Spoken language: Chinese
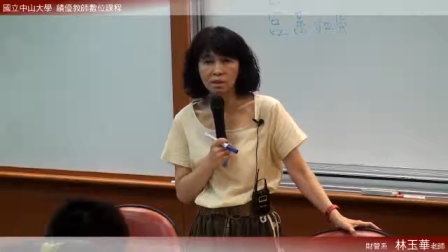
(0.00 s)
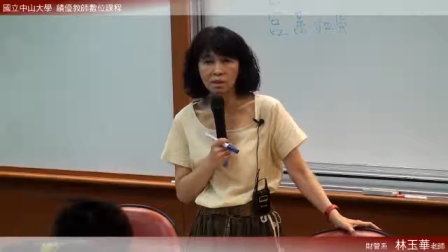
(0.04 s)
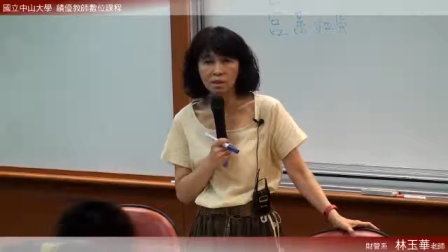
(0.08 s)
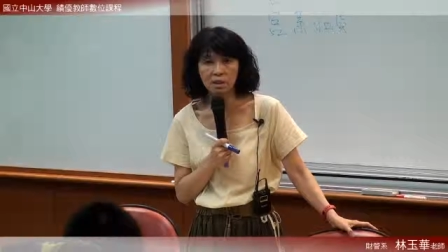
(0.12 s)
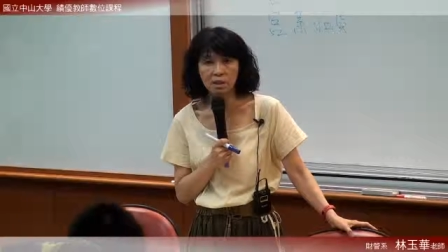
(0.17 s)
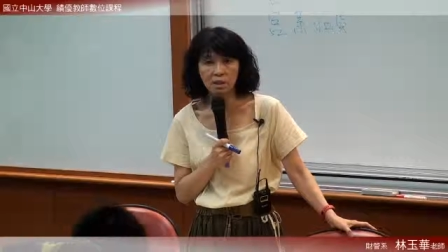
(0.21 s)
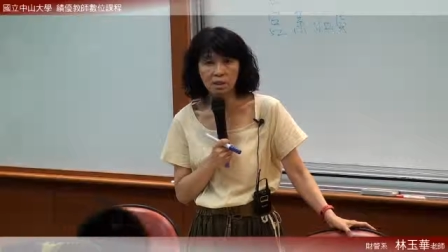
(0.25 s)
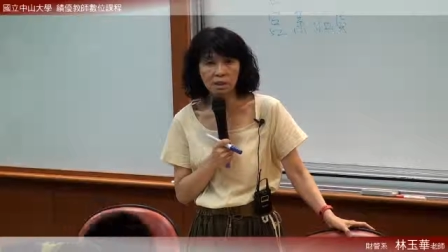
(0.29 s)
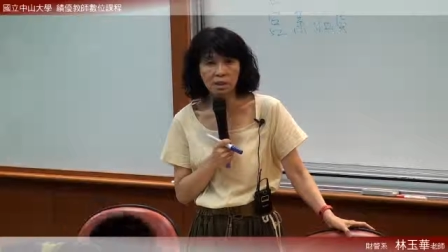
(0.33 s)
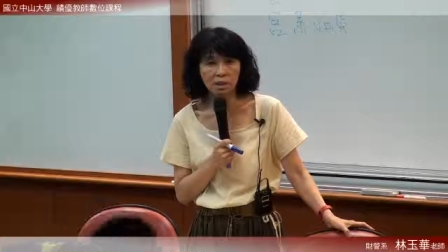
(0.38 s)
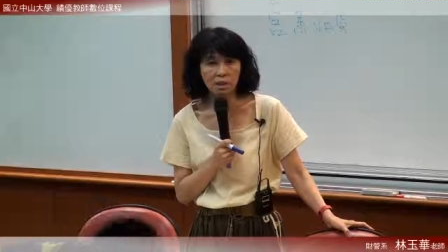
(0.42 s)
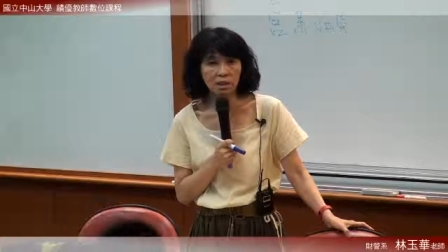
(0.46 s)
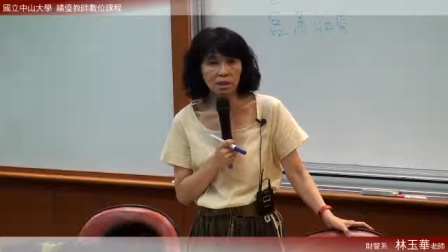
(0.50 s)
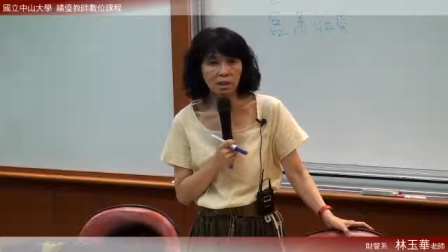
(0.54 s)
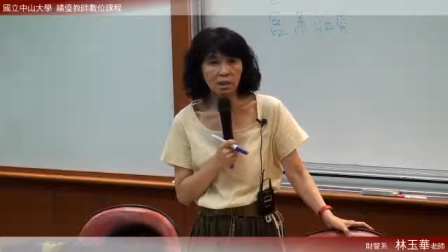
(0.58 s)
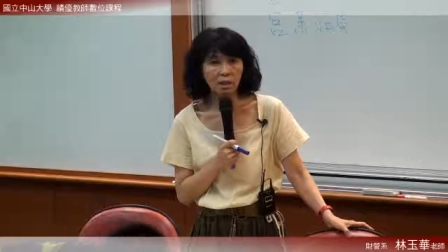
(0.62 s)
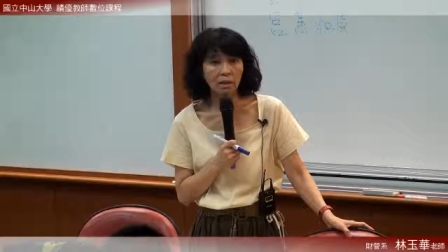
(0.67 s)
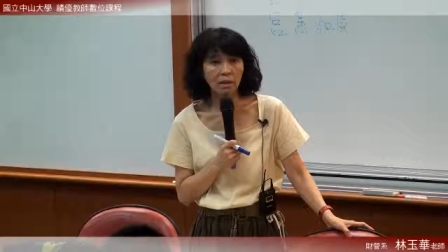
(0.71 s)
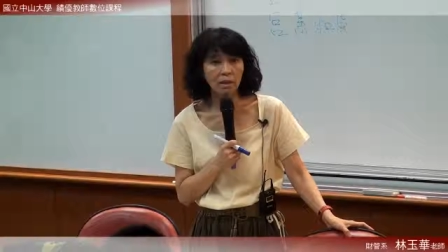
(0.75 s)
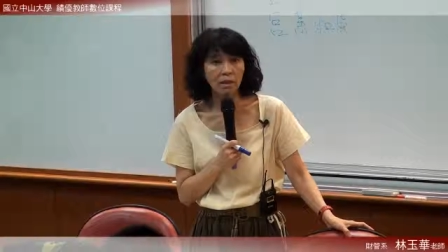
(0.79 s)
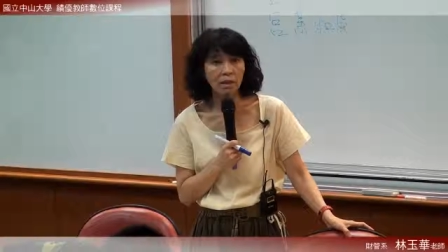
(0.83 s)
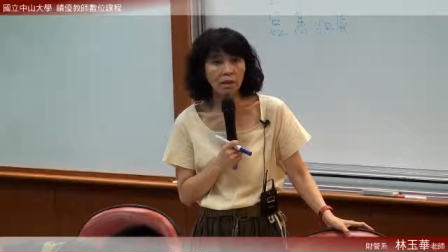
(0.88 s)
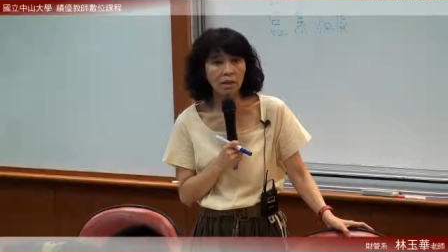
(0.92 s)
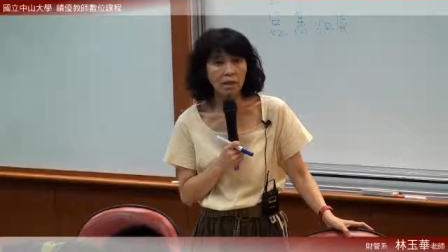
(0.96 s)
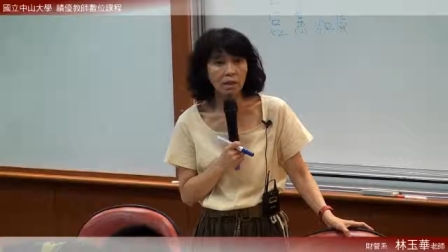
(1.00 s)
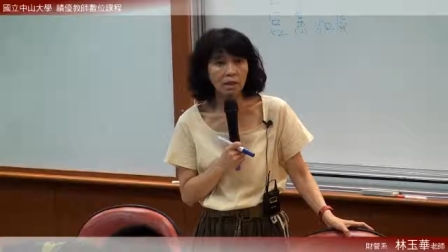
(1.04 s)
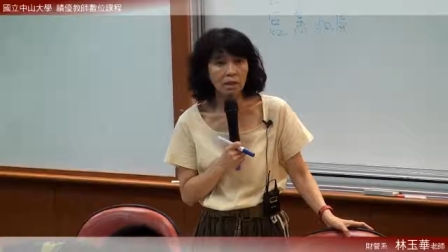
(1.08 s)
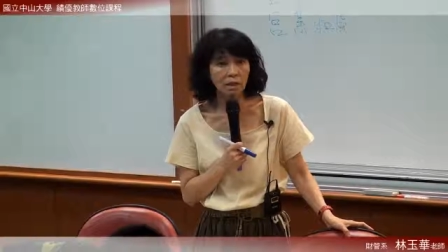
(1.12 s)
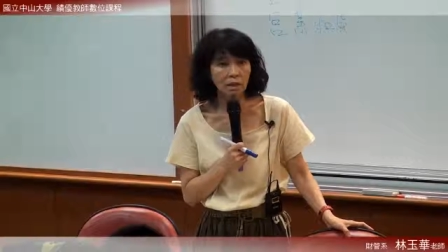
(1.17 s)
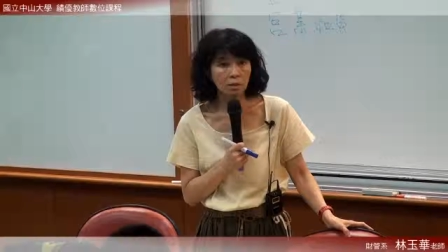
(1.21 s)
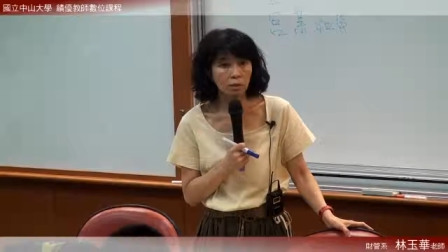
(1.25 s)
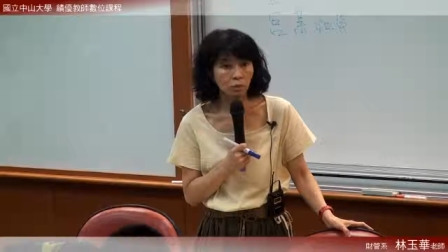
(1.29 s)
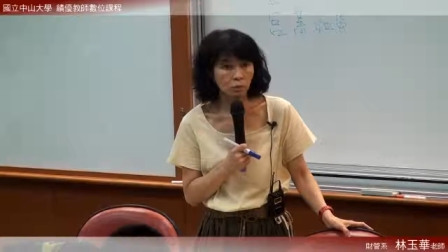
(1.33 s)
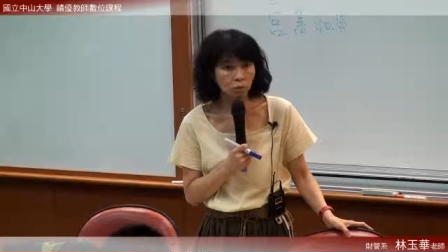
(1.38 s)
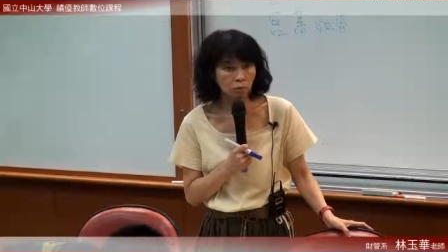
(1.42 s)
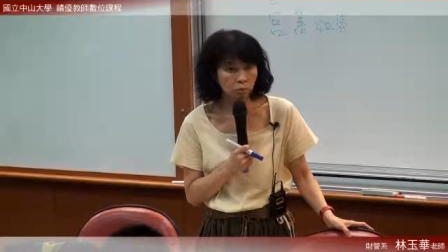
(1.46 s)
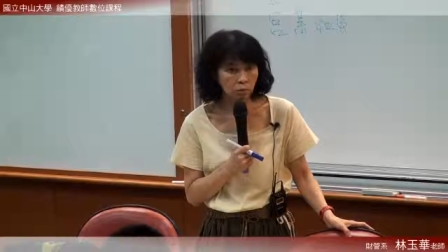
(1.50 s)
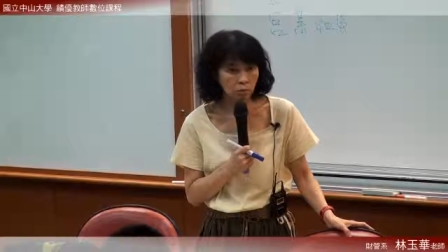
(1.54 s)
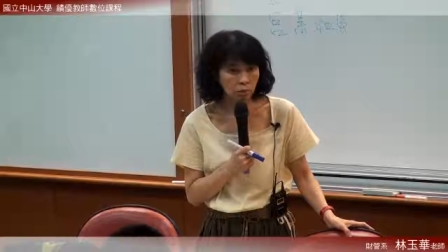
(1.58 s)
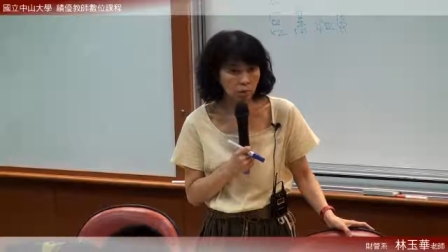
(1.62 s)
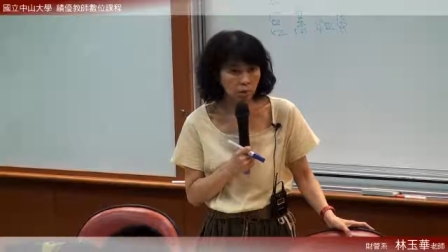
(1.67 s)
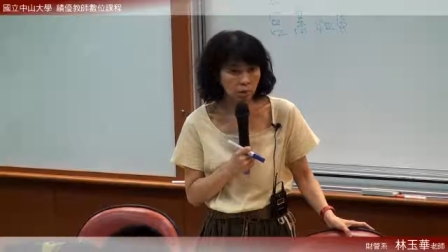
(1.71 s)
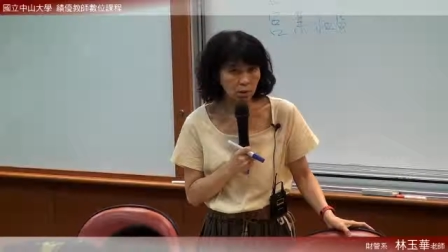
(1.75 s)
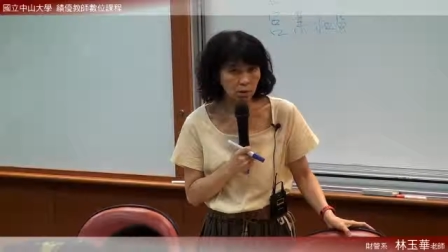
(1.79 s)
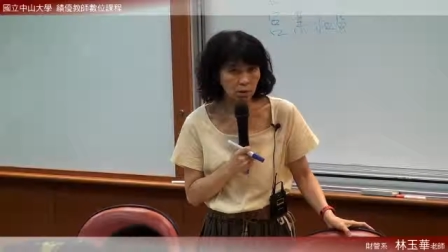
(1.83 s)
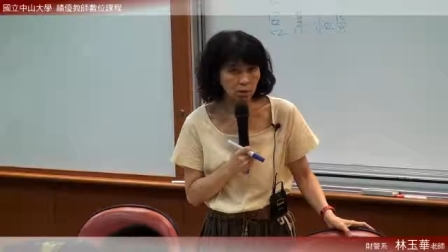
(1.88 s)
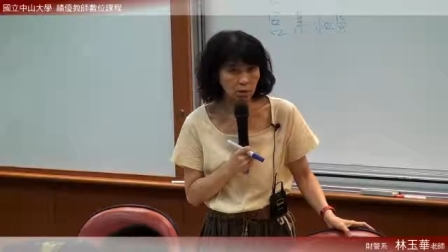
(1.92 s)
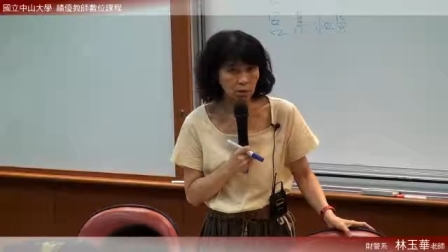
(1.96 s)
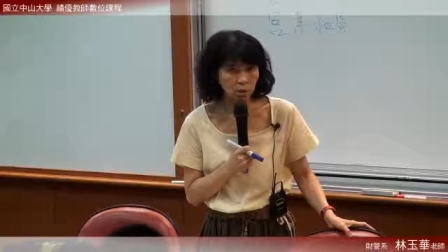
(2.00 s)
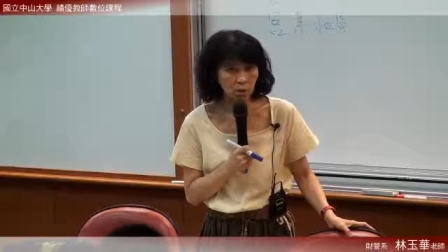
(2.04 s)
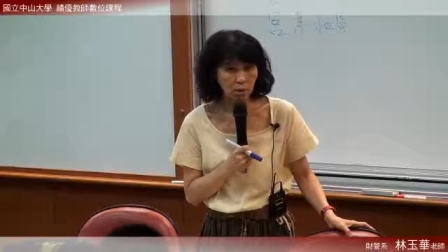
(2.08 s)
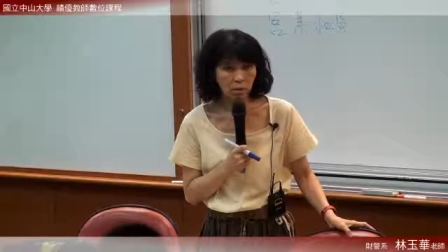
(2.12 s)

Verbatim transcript: 生的利息来抵你的租金，